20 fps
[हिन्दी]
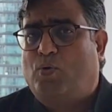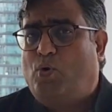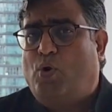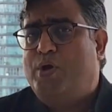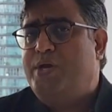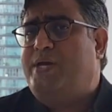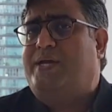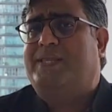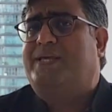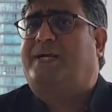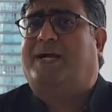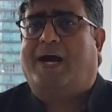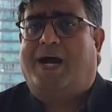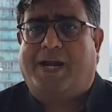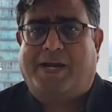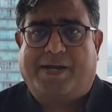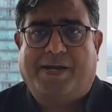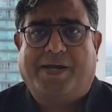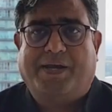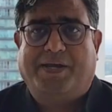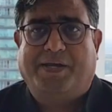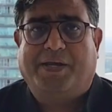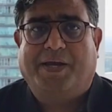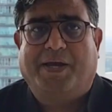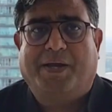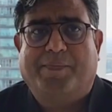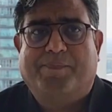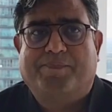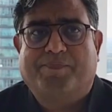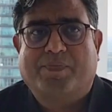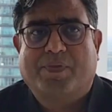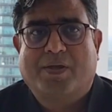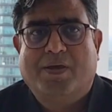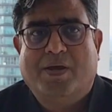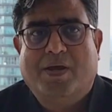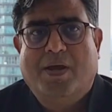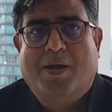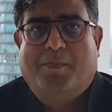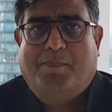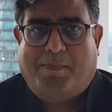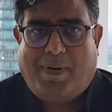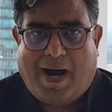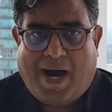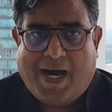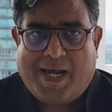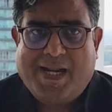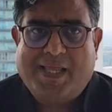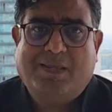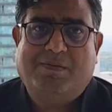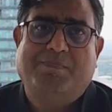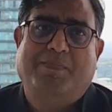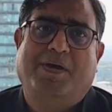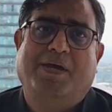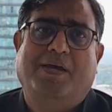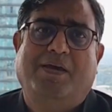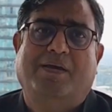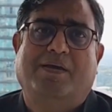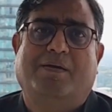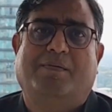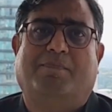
कोई अधिकार नहीं है भारत में